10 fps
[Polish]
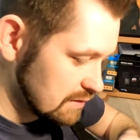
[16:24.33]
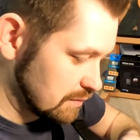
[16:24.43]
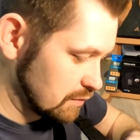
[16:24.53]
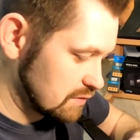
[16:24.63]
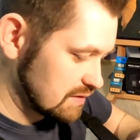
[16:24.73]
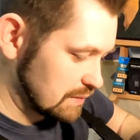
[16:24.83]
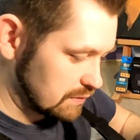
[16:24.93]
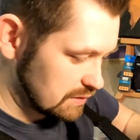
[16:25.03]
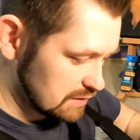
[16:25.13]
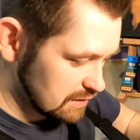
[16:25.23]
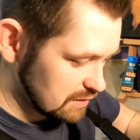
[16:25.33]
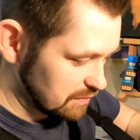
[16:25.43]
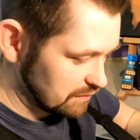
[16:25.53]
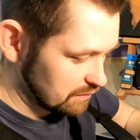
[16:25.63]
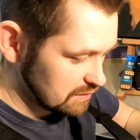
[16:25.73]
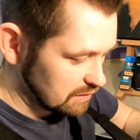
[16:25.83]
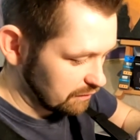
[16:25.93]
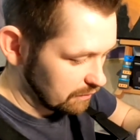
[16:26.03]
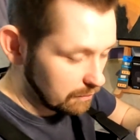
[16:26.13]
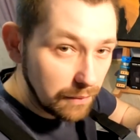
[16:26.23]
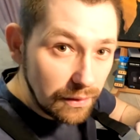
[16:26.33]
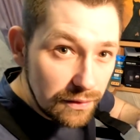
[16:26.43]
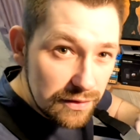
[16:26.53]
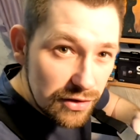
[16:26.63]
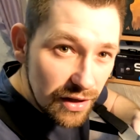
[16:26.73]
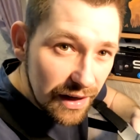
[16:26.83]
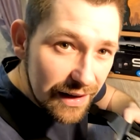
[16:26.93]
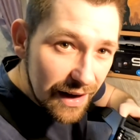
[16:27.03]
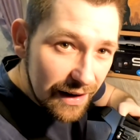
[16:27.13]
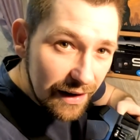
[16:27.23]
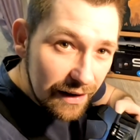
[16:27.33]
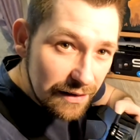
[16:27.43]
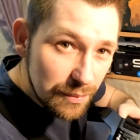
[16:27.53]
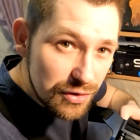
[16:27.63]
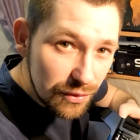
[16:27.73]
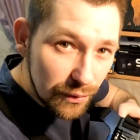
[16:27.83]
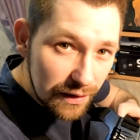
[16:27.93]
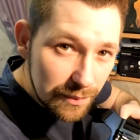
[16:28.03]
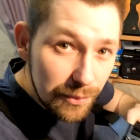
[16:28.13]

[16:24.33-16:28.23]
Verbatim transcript: co można założyć na siebie właśnie, nie wiem, będąc gdzieś na kajakach na przykład.